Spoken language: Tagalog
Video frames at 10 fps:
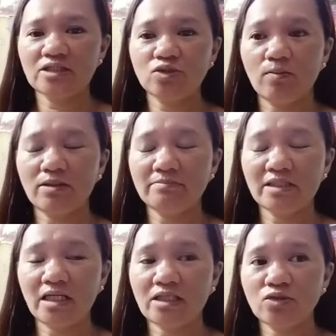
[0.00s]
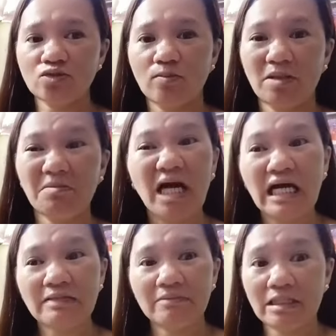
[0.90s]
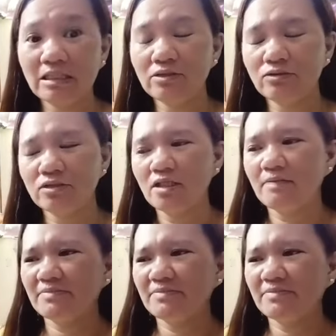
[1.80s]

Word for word: sobrang binayad ko sobrang mahal mga ganun